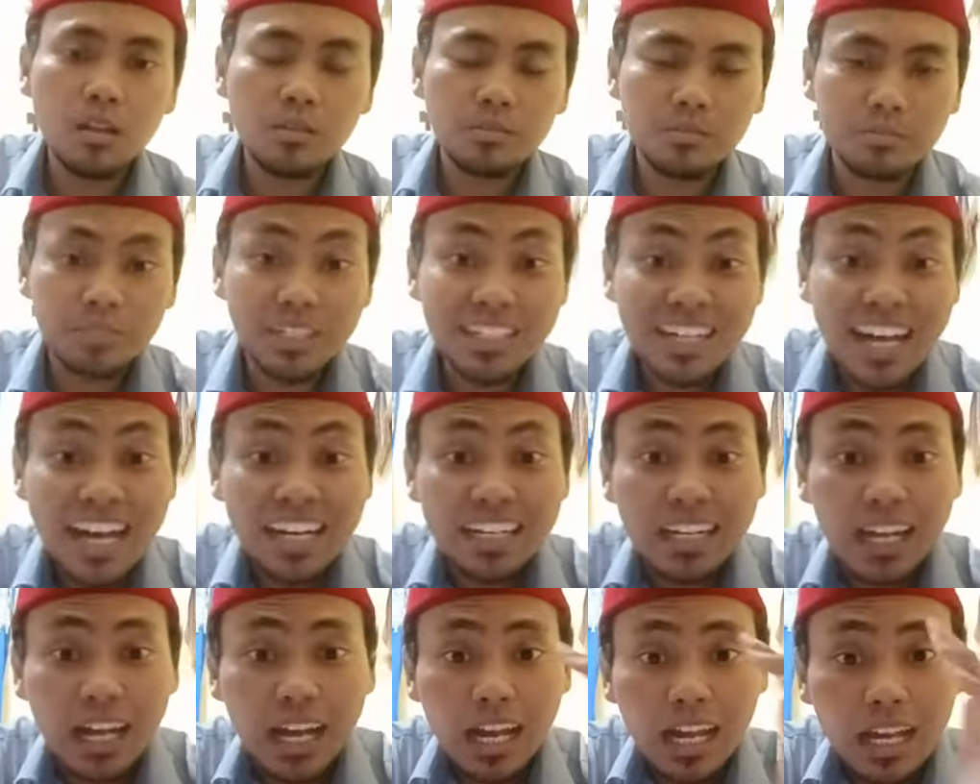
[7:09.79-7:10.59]

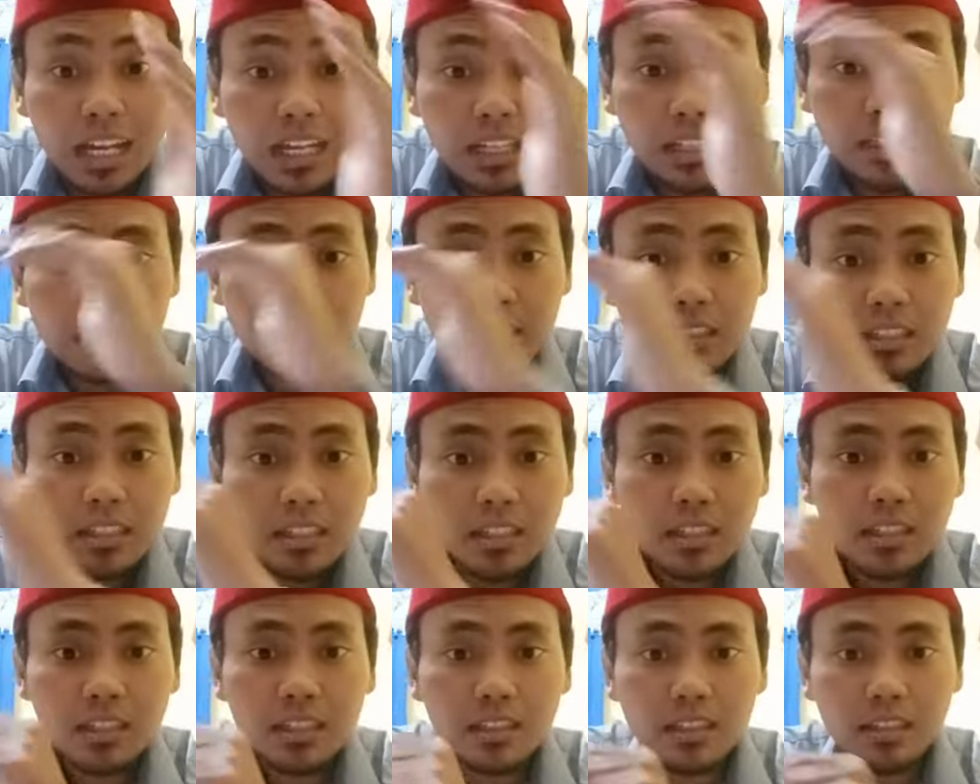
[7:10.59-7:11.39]
Bernada.
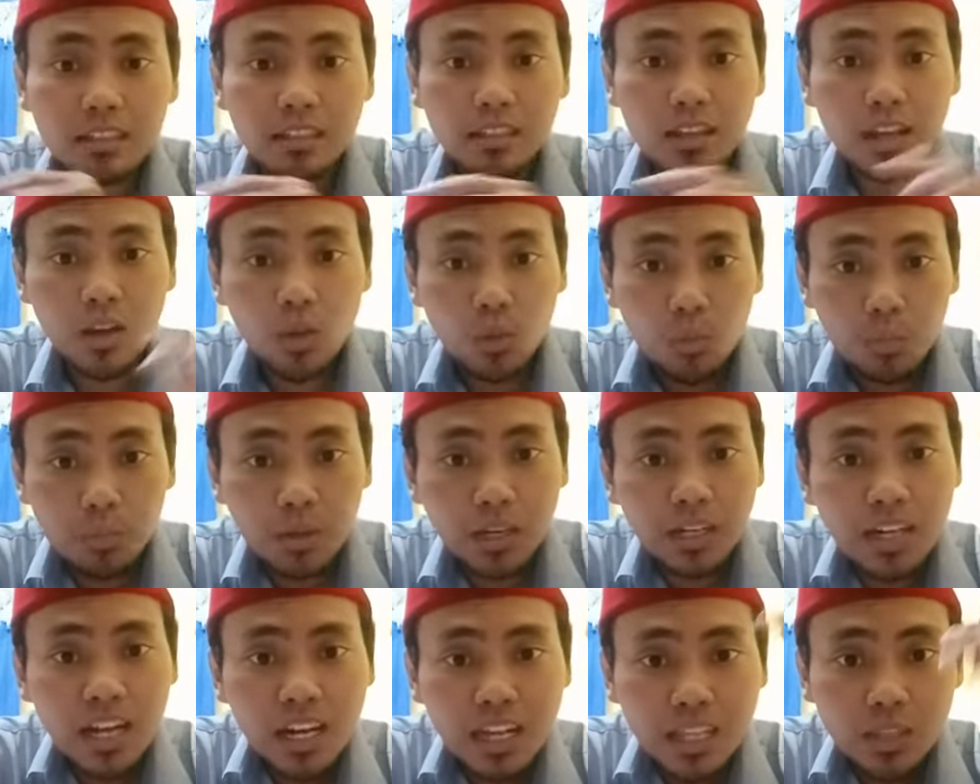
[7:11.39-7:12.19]
Kalau
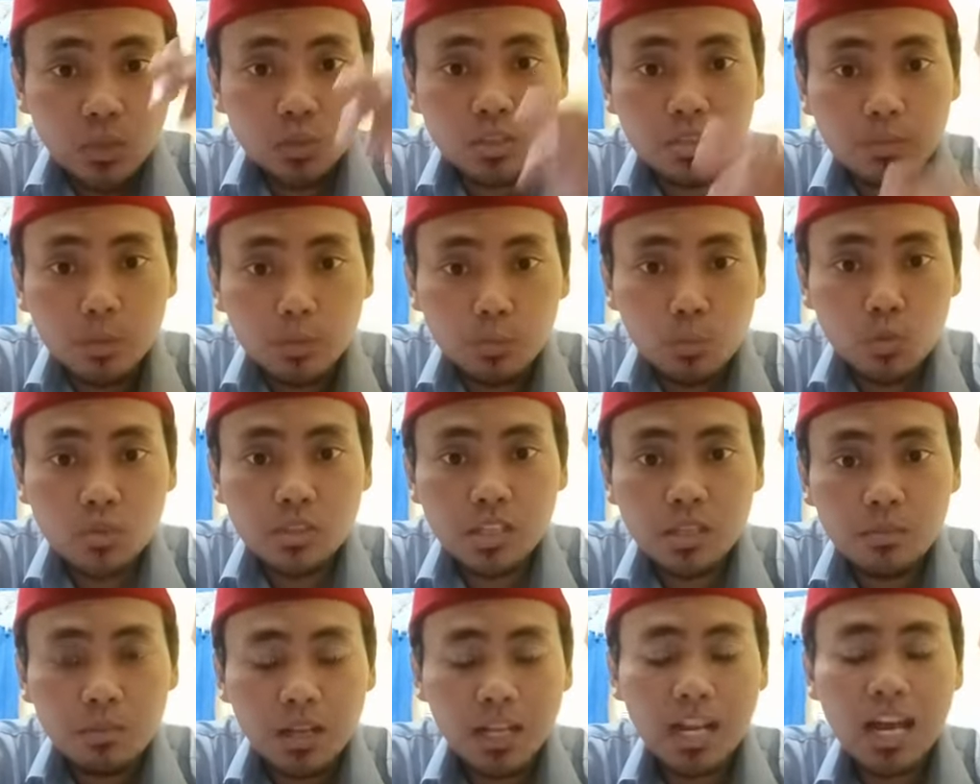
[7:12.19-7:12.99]
bernada itu disebut
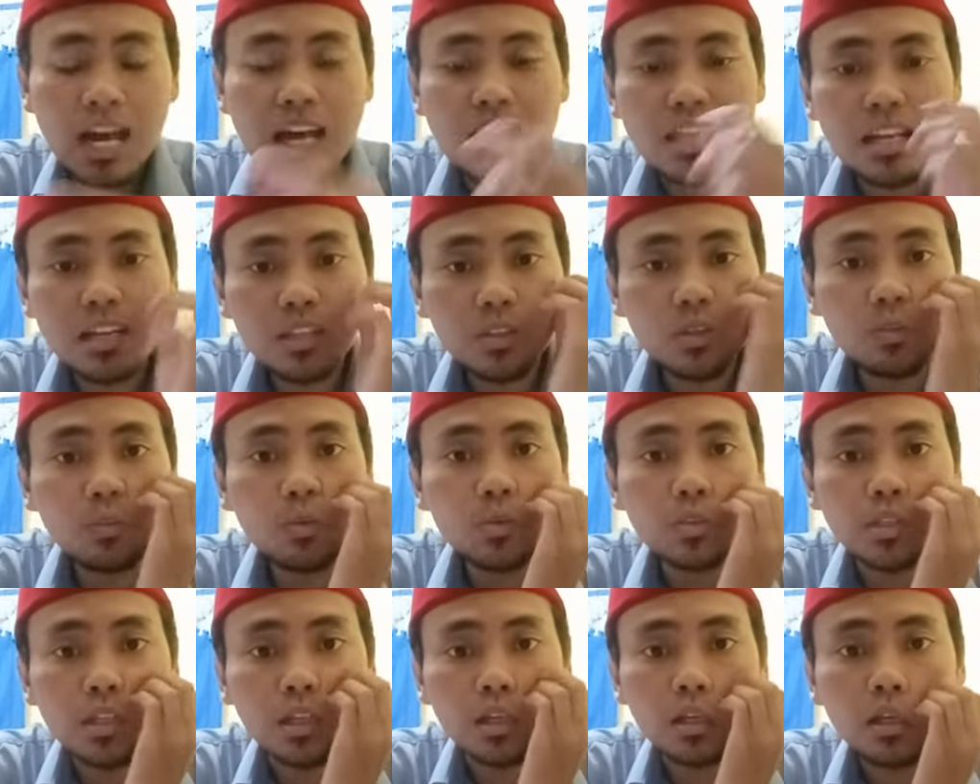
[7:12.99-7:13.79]
musik, maka adan itu
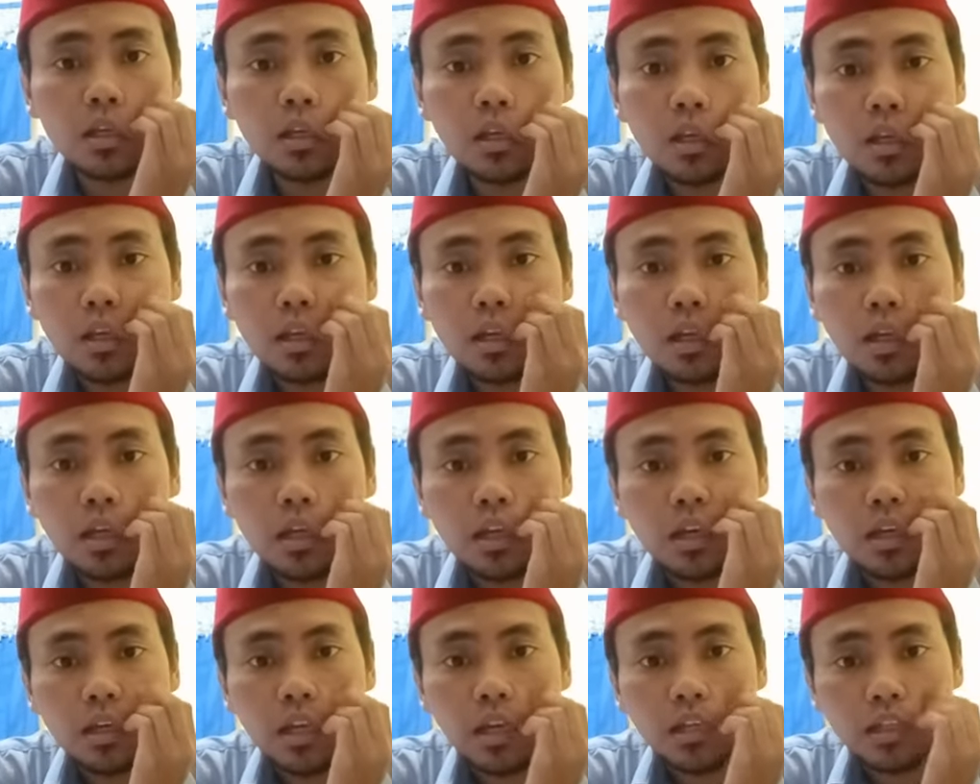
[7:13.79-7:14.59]
musik
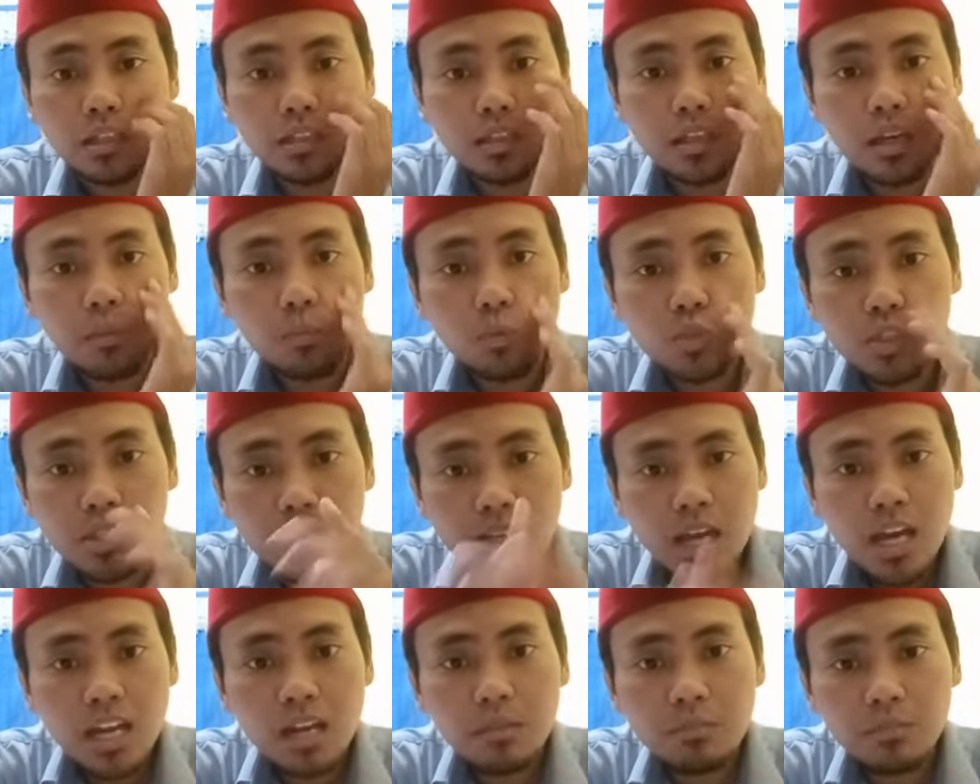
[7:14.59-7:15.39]
dan ketika musik
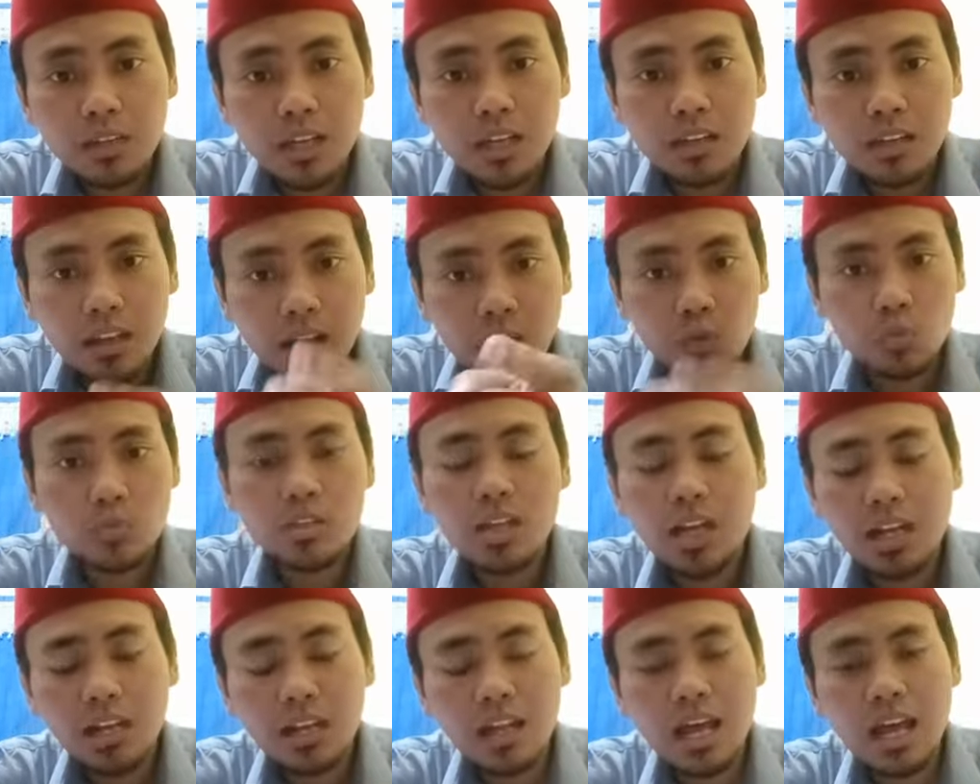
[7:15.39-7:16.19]
diharamkan
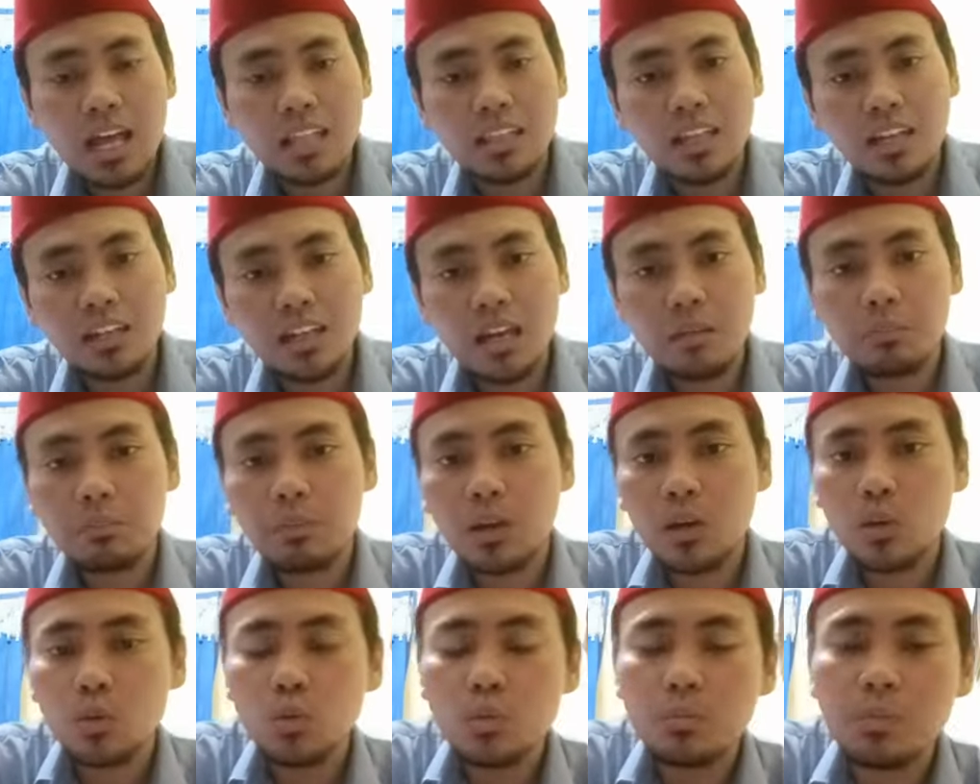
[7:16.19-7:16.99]
harusnya adan nggak
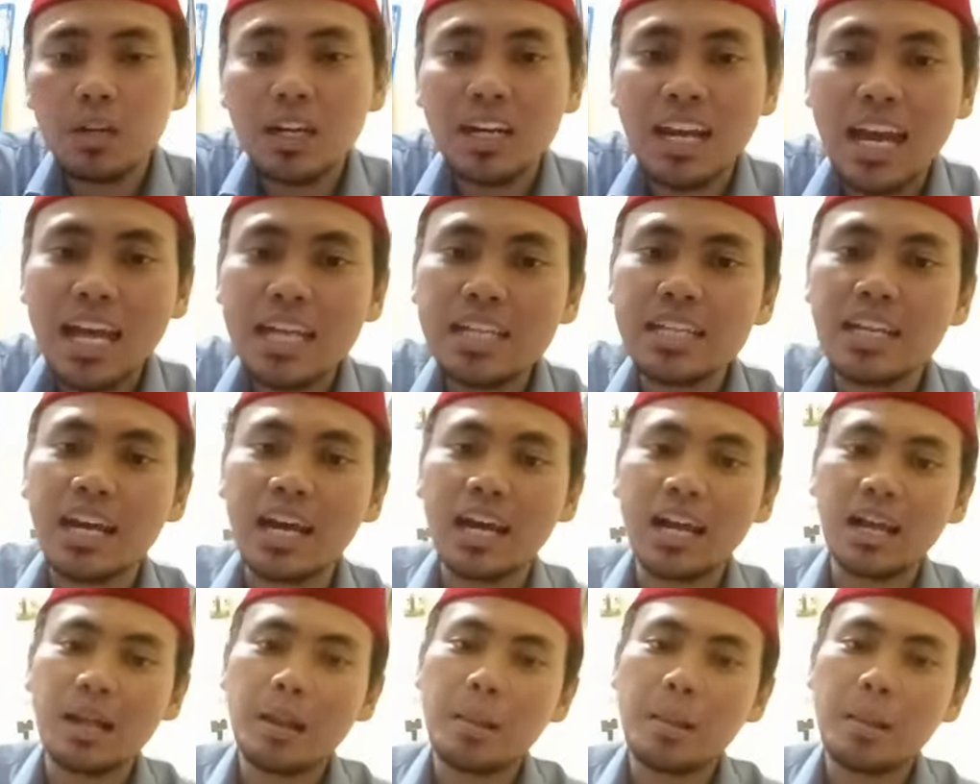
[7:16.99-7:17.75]
perlu bernada